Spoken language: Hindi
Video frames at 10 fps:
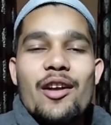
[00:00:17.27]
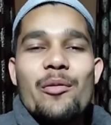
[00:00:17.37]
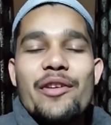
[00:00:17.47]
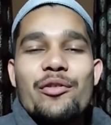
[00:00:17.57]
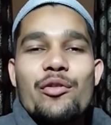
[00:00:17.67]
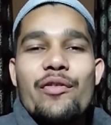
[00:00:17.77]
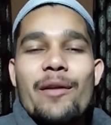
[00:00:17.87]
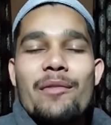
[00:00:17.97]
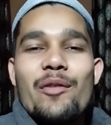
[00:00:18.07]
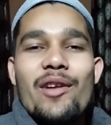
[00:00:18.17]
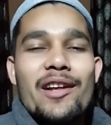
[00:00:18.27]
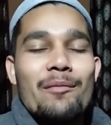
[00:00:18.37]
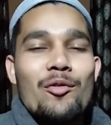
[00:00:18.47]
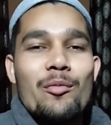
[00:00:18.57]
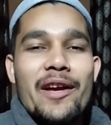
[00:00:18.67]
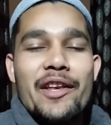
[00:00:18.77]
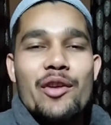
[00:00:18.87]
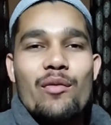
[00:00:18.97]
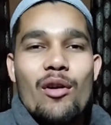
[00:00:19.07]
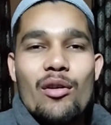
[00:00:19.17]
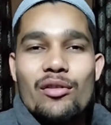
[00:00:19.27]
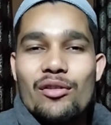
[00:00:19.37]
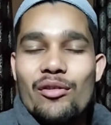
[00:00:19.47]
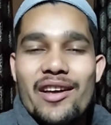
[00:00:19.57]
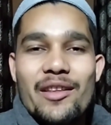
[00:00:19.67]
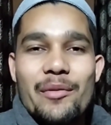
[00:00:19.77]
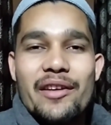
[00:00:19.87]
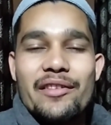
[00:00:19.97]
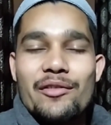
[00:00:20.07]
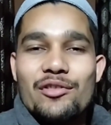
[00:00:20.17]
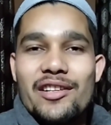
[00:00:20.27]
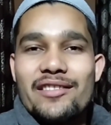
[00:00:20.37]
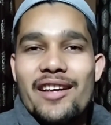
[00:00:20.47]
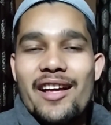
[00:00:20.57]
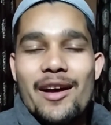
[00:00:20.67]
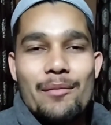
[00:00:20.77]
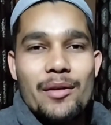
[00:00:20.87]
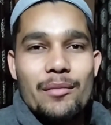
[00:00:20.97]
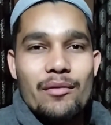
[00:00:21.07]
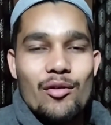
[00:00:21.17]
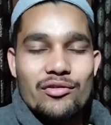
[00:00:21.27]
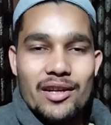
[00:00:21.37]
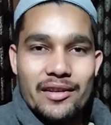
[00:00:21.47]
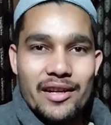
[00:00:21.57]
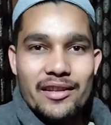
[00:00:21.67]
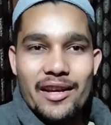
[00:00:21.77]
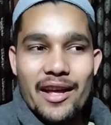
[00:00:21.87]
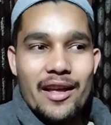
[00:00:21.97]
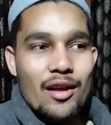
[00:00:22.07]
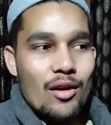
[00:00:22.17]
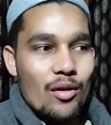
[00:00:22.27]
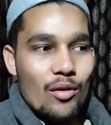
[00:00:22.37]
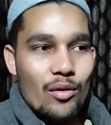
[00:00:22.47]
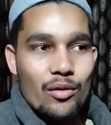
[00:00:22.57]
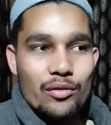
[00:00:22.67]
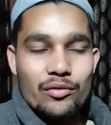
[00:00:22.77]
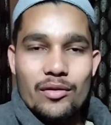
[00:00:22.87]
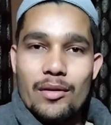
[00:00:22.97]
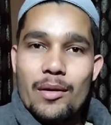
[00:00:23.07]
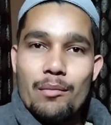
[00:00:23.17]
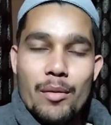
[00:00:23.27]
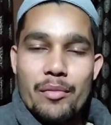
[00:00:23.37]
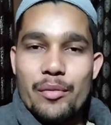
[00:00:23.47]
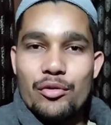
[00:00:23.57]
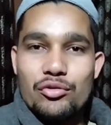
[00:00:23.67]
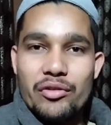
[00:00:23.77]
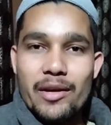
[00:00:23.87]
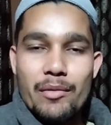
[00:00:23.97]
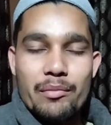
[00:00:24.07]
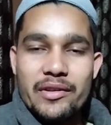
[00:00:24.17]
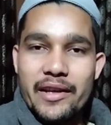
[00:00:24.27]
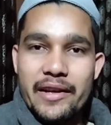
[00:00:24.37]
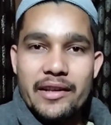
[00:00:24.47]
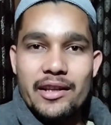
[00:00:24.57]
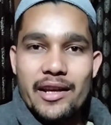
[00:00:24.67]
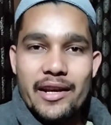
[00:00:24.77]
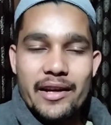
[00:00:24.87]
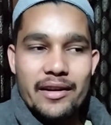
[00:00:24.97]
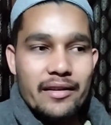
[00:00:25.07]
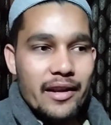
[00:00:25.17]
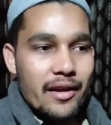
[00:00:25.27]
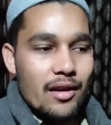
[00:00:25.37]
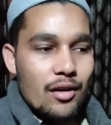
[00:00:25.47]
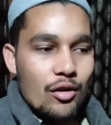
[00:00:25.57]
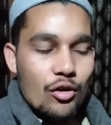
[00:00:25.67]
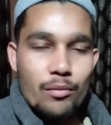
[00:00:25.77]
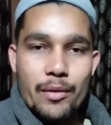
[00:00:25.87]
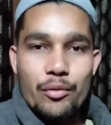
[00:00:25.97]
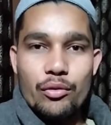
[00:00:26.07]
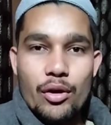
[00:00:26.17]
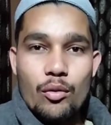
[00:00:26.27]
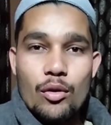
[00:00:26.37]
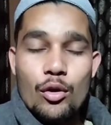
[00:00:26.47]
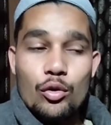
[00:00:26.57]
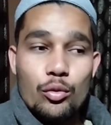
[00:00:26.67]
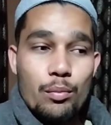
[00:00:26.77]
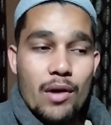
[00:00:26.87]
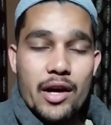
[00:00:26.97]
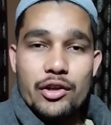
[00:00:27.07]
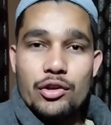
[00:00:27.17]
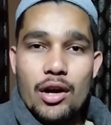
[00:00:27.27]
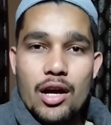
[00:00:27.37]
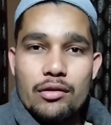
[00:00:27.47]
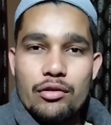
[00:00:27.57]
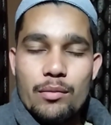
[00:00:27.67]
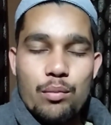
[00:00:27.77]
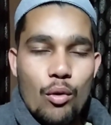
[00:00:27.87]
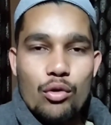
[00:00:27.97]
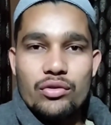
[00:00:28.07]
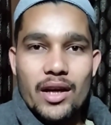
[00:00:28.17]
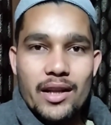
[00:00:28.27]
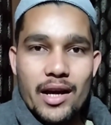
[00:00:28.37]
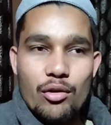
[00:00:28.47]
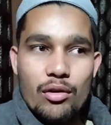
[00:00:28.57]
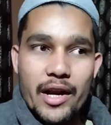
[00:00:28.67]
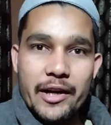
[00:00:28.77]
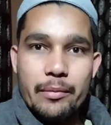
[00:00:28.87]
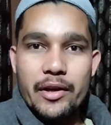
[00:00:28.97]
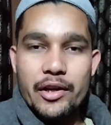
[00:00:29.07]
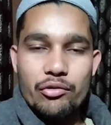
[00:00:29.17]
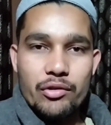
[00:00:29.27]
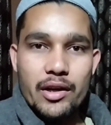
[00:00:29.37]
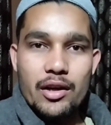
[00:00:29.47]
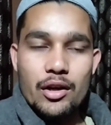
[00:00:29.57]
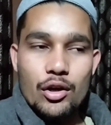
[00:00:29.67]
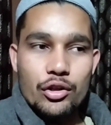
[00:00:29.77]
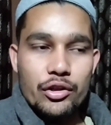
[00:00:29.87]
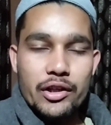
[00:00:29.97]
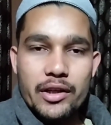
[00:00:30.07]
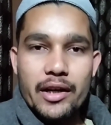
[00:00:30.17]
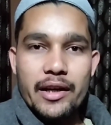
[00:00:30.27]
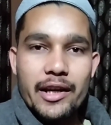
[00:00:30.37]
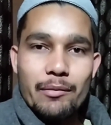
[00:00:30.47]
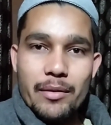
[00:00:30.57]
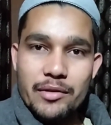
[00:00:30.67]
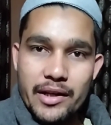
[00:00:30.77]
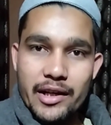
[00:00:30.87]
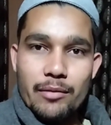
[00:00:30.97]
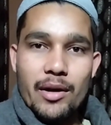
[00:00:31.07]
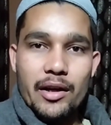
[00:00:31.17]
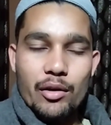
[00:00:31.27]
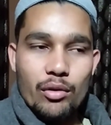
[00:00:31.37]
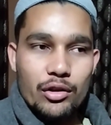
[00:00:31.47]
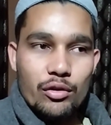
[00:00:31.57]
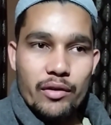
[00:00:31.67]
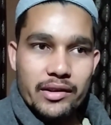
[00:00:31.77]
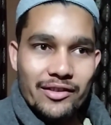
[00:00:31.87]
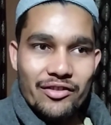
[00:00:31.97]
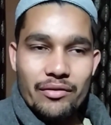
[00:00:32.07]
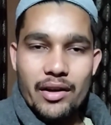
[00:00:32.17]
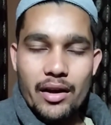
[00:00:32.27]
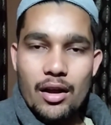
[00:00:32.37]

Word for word: यूट्यूब फैमिली वेलकम टू माय न्यू ब्लॉग वैसे अभी का सीन कुछ ऐसा है हमने अपना ब्लॉग स्टार्ट कर दिया है और मम्मी भी उठ चुकी हैं मम्मी शहरी की तैयारी कर रही हैं और मैं भी उठ गया हूँ तो बारिश रात से बहुत ज़्यादा है और लाइट भी गई हुई है इतनी ठंड है कि मैं भी जैकेट में आ गया हूँ तो वैसे फीवर है